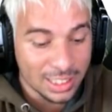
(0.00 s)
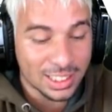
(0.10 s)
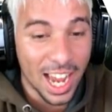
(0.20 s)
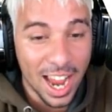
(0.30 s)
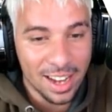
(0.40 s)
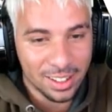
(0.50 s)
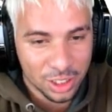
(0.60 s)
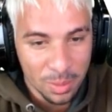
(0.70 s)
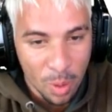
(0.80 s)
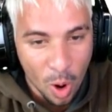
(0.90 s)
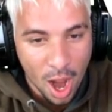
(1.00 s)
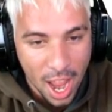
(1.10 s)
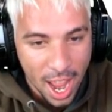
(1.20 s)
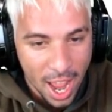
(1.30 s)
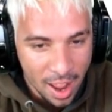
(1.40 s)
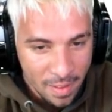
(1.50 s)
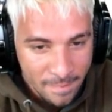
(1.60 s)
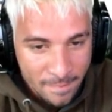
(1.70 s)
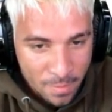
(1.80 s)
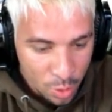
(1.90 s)
Cansei de
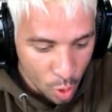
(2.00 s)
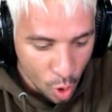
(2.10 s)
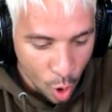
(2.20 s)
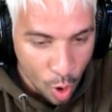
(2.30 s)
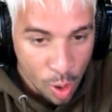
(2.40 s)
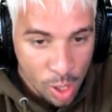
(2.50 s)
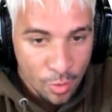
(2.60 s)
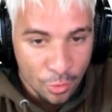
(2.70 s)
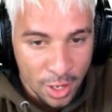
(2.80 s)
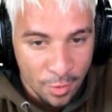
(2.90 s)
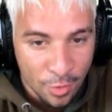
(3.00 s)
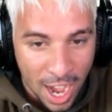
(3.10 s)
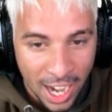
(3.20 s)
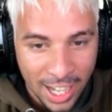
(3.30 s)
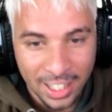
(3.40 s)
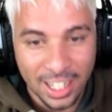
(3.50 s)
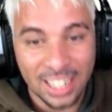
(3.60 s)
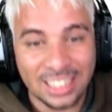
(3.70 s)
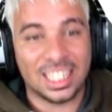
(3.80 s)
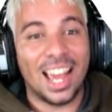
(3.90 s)
morrer! no Free Fire.
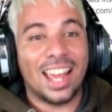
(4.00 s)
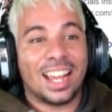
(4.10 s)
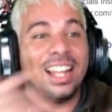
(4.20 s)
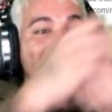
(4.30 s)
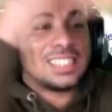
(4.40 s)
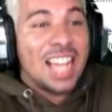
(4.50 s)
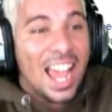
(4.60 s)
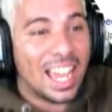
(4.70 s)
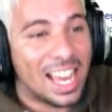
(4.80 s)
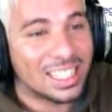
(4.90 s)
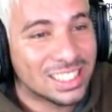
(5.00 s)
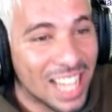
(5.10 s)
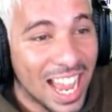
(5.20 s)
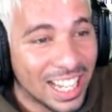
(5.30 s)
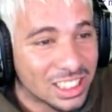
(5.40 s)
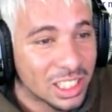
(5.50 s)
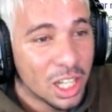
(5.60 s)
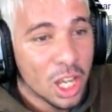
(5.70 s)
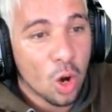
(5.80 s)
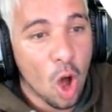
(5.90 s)
Cansei, cansei,
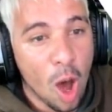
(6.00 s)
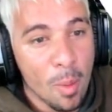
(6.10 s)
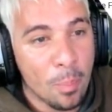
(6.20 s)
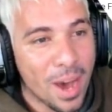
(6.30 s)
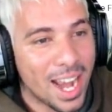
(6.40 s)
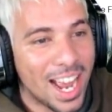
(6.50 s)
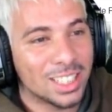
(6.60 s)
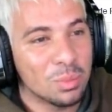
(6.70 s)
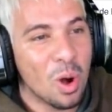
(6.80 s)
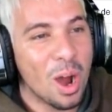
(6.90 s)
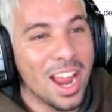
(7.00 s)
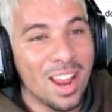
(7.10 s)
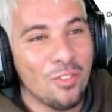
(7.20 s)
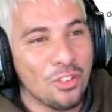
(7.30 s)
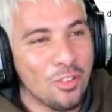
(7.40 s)
cacete. Como parar de morrer no